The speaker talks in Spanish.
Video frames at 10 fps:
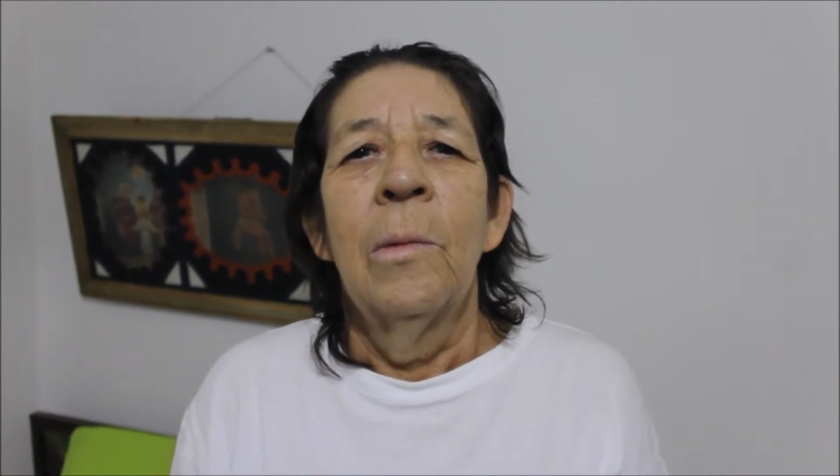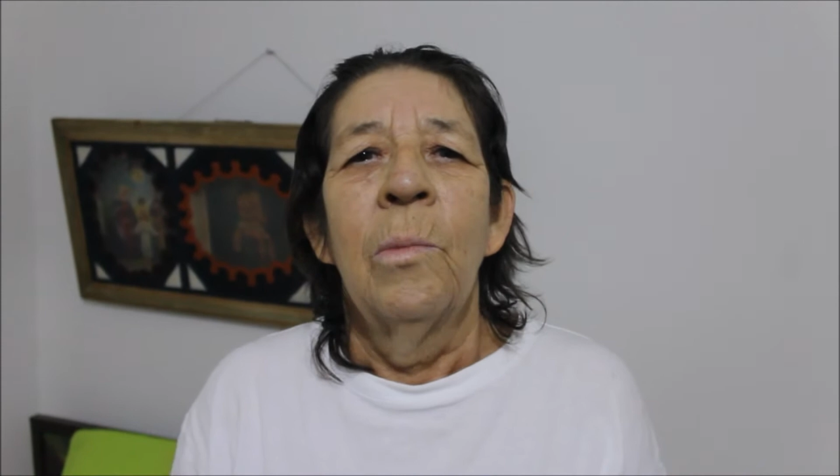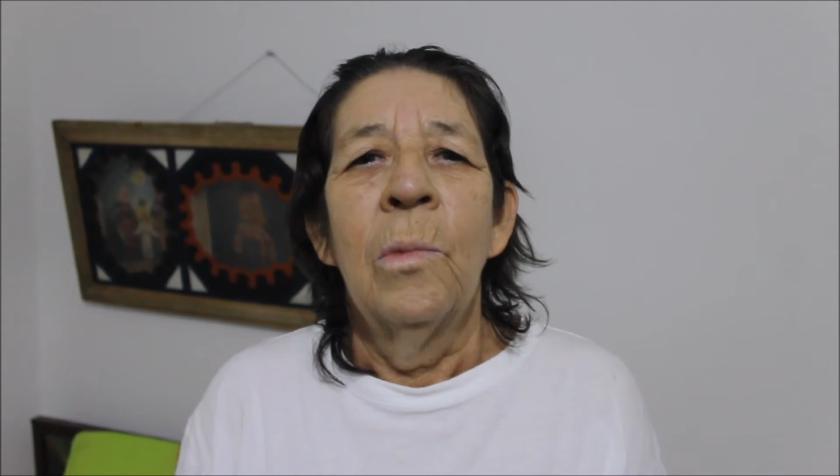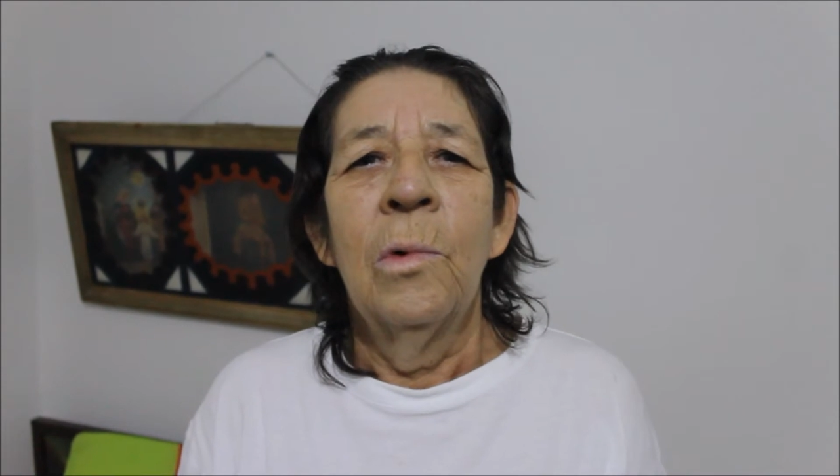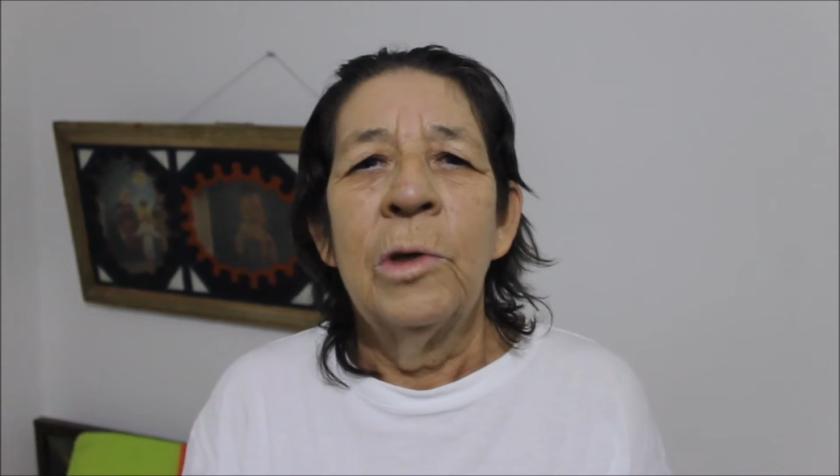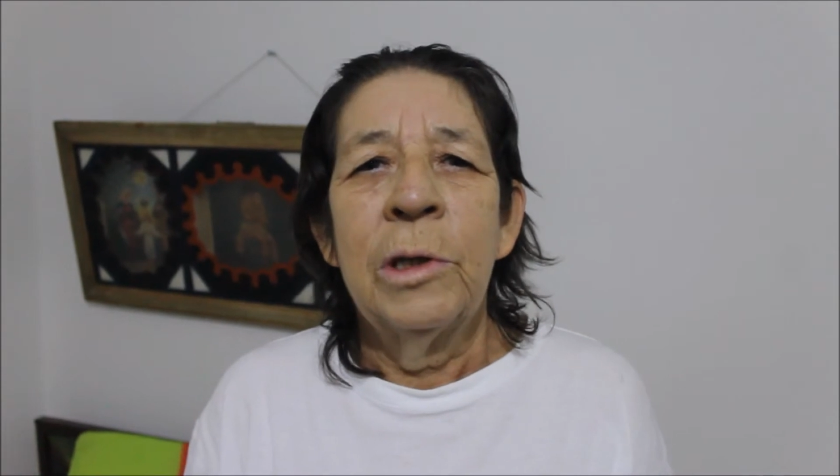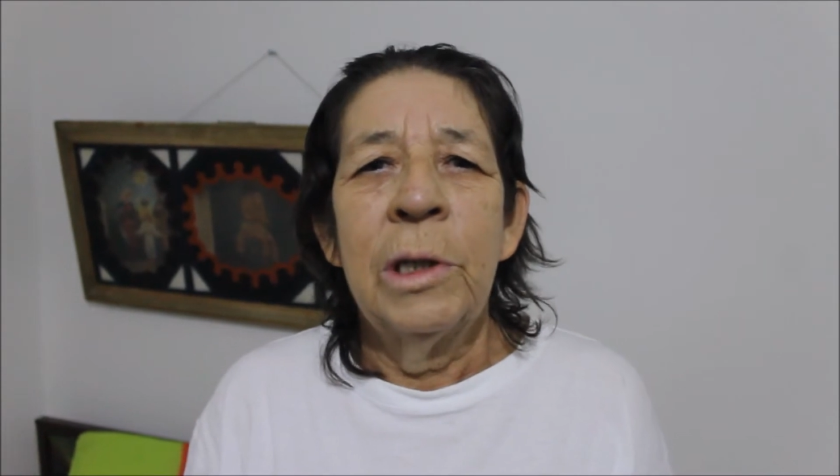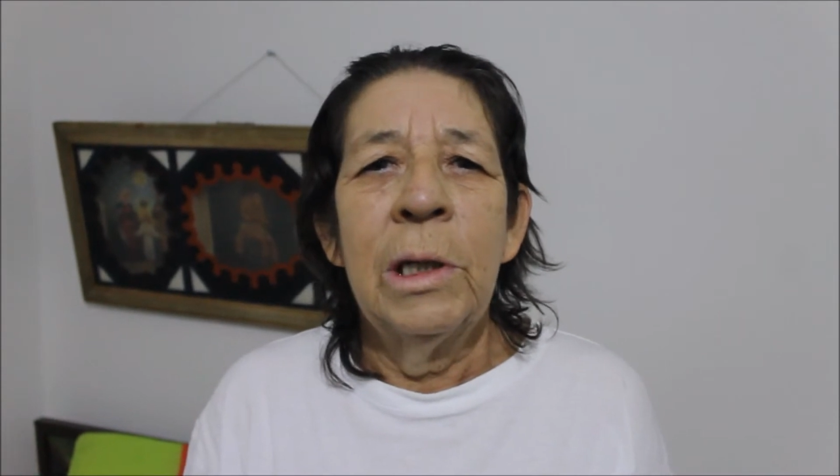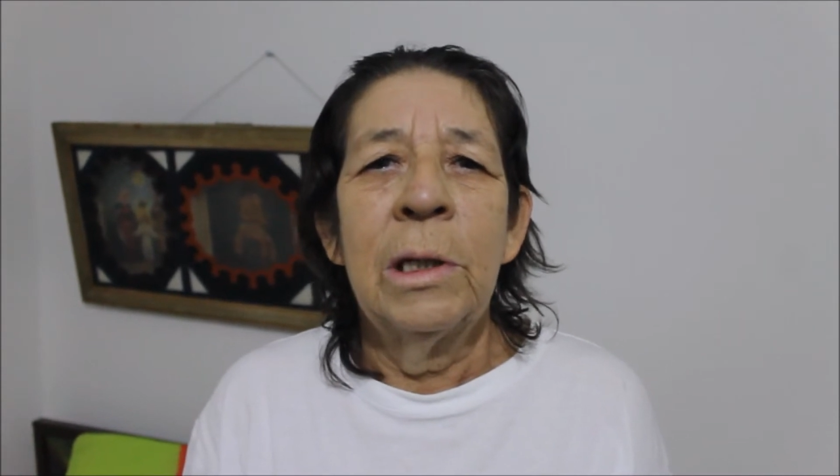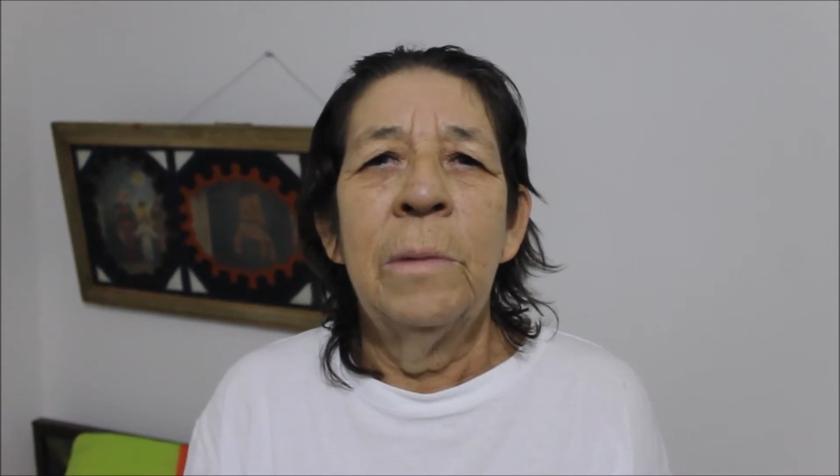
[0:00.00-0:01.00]

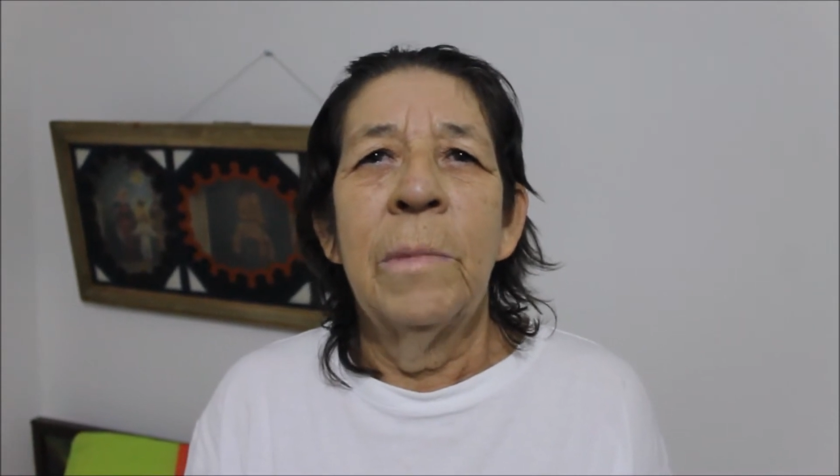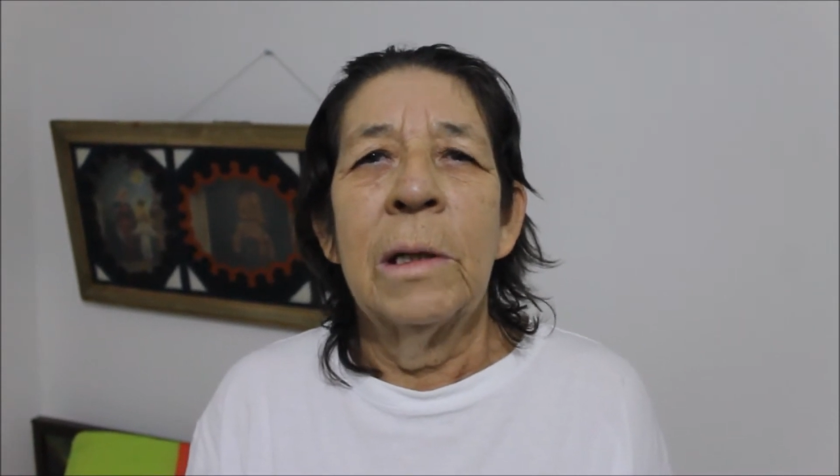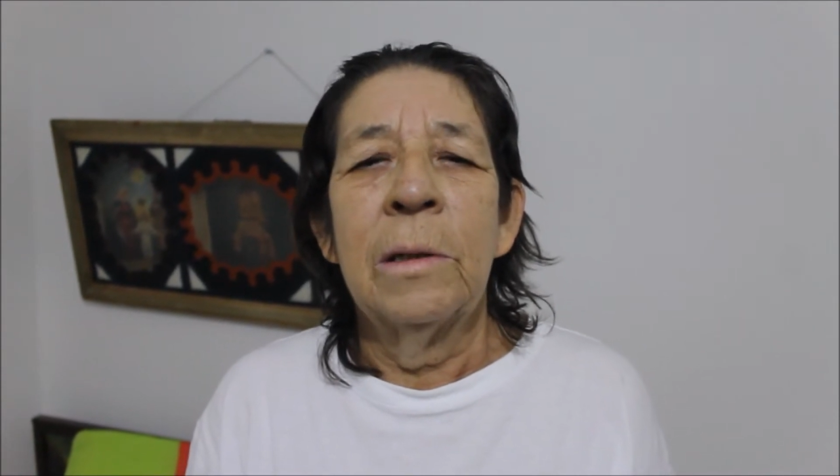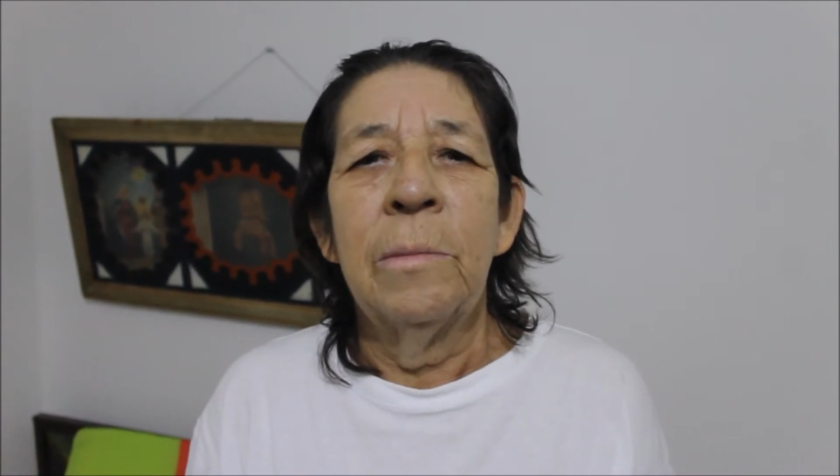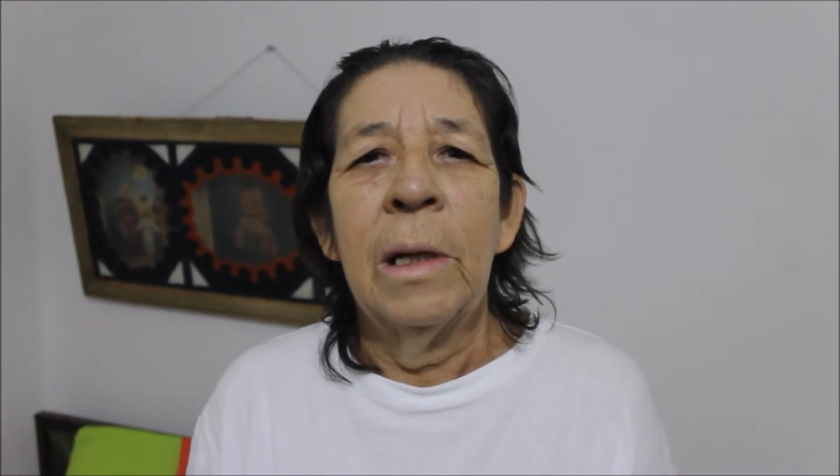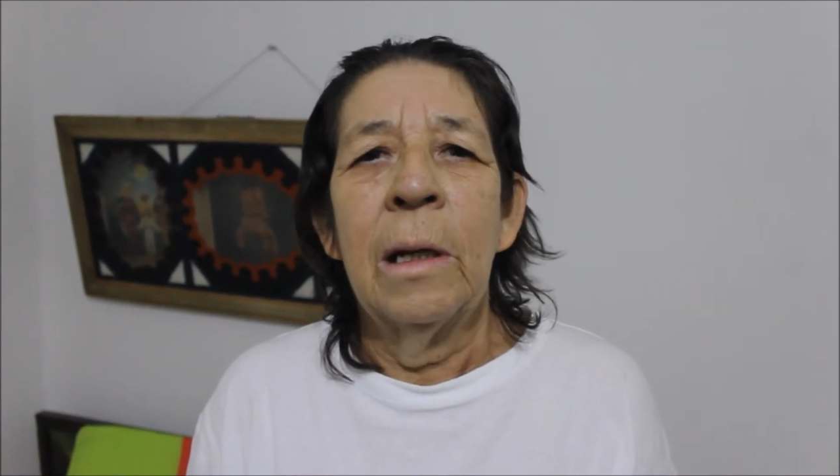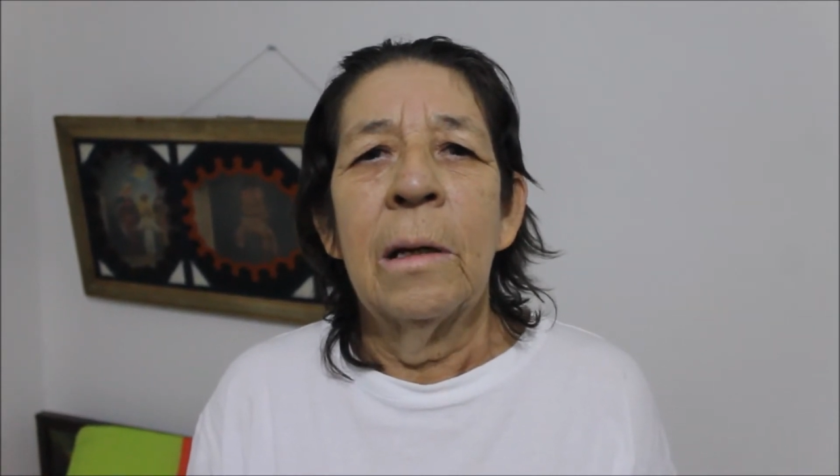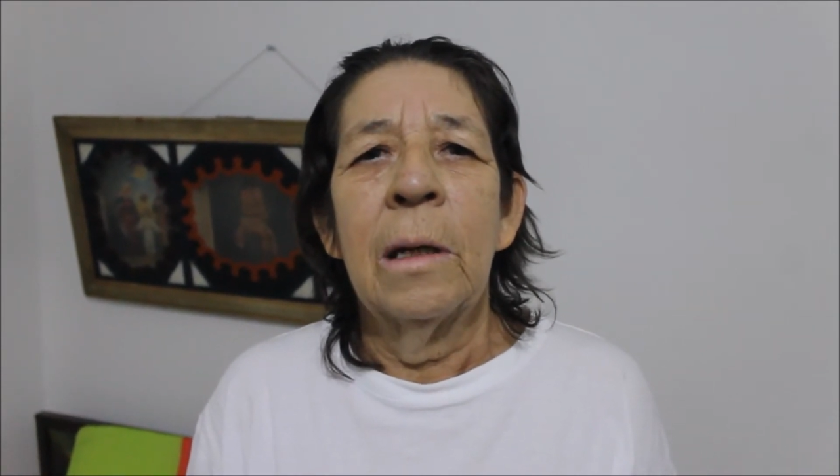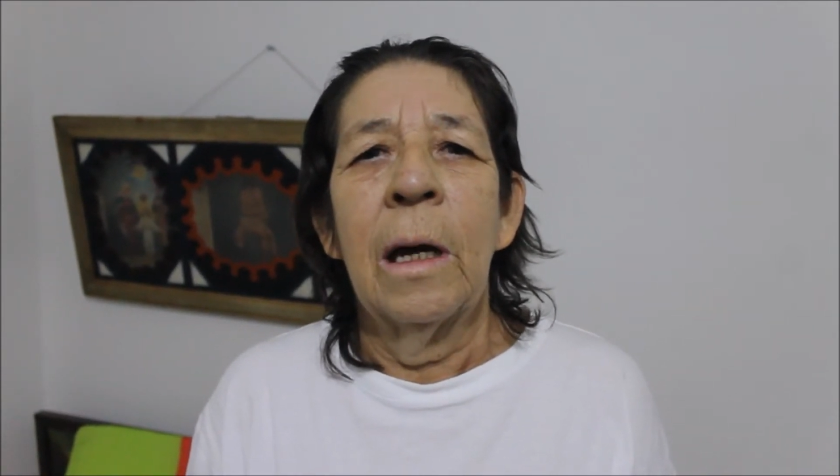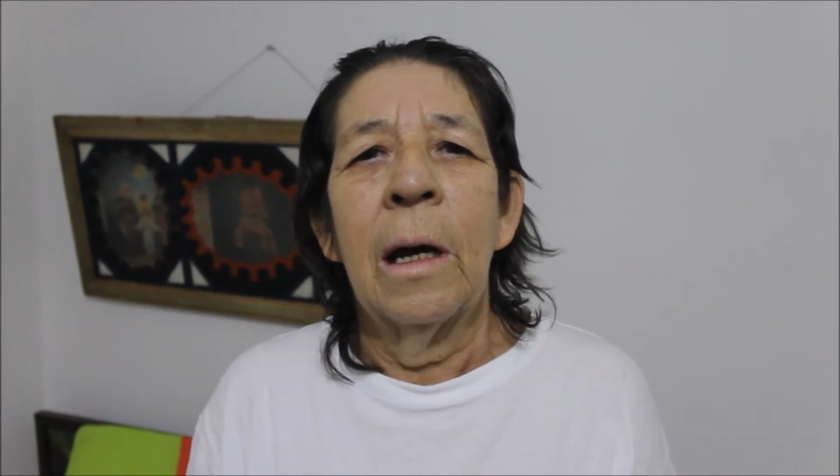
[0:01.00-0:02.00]
muchísimas
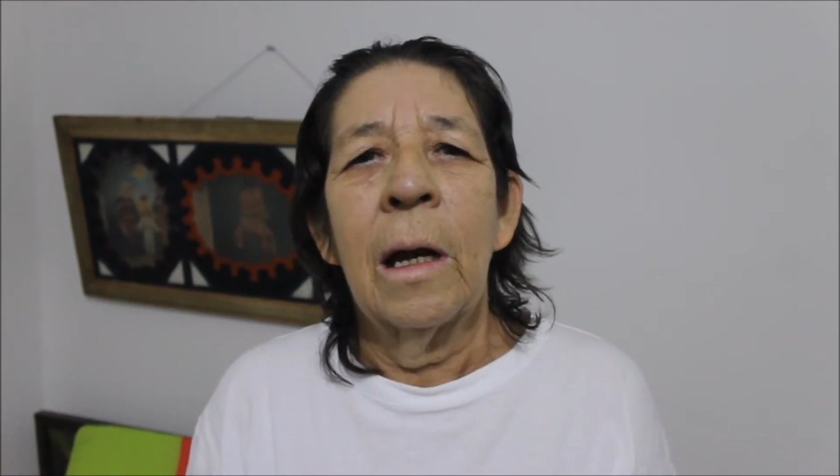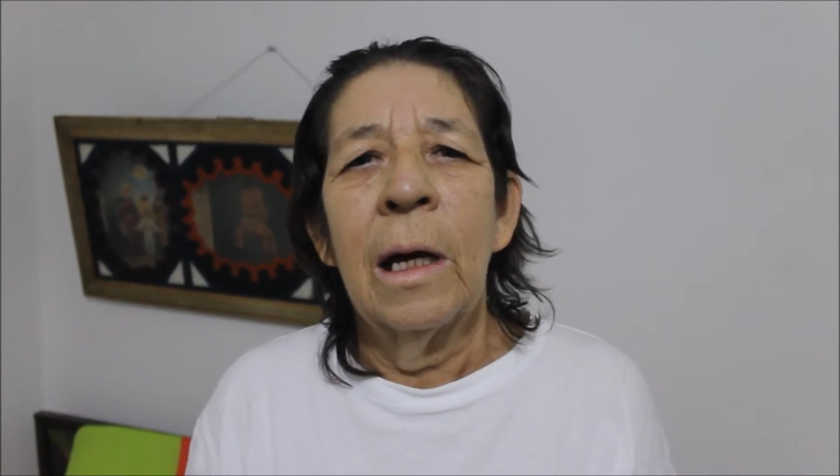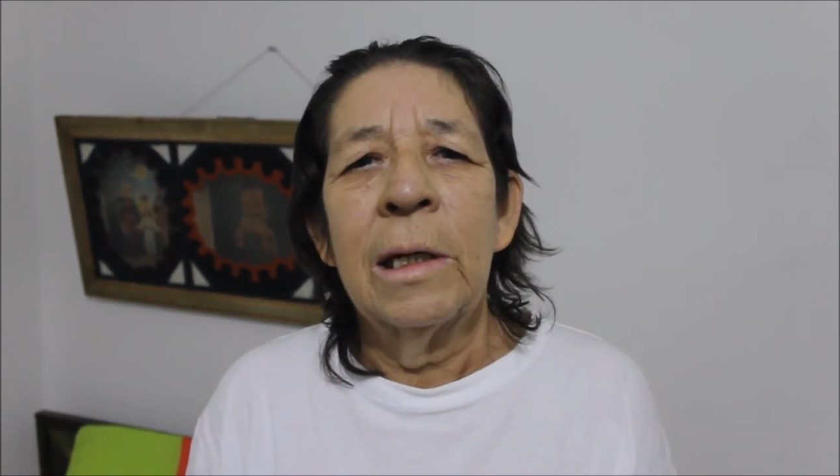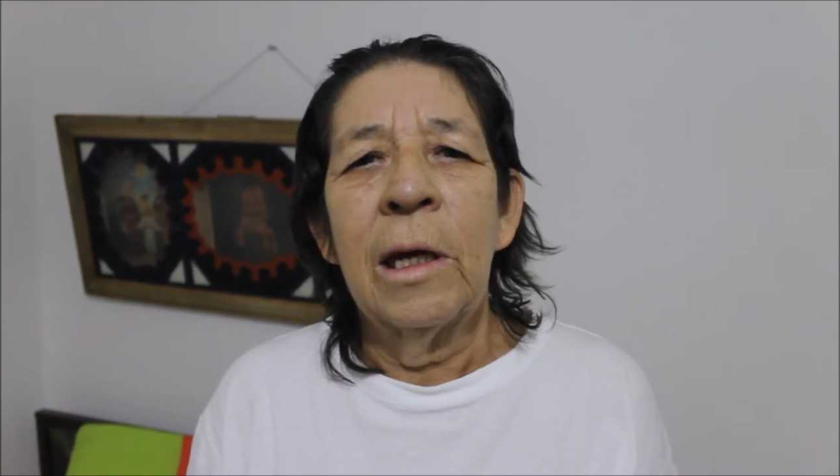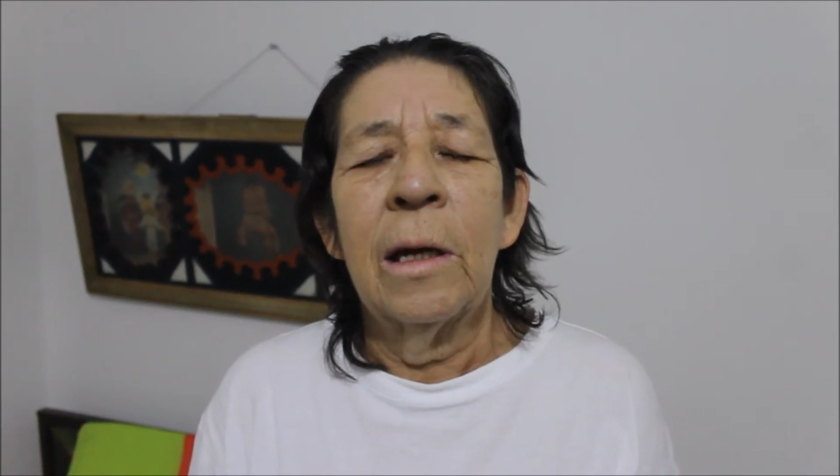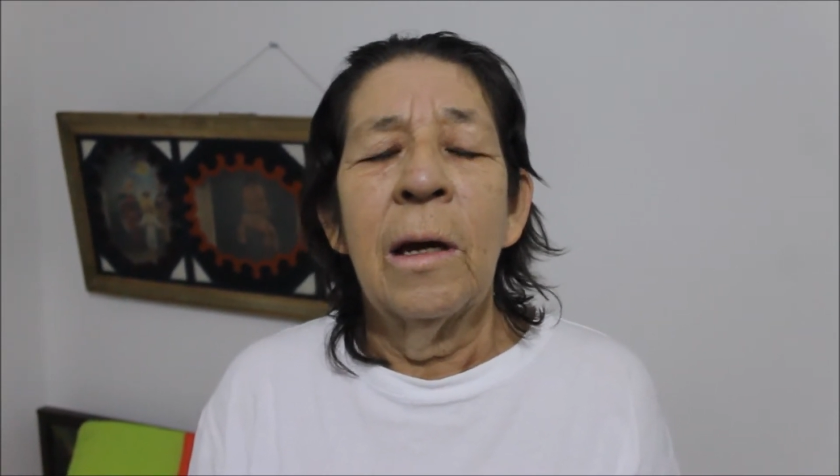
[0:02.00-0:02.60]
miles de gracias